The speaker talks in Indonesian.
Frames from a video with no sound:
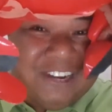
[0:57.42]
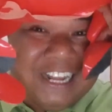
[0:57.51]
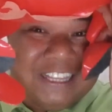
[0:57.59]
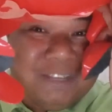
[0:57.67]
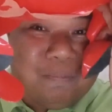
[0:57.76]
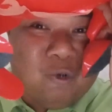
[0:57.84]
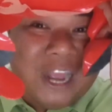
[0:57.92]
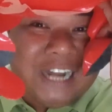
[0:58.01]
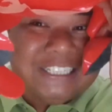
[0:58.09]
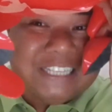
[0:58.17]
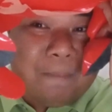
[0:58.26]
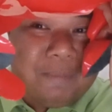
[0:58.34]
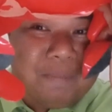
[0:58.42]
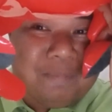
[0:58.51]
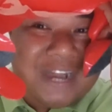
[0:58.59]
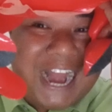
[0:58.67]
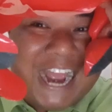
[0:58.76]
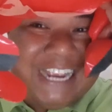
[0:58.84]
Berarti bukan sapi
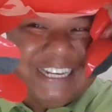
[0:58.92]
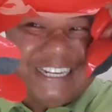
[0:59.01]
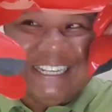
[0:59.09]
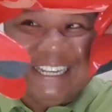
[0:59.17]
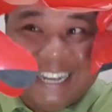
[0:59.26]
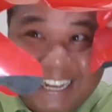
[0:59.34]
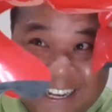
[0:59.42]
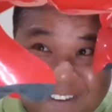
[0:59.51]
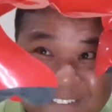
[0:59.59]
perah ini ya.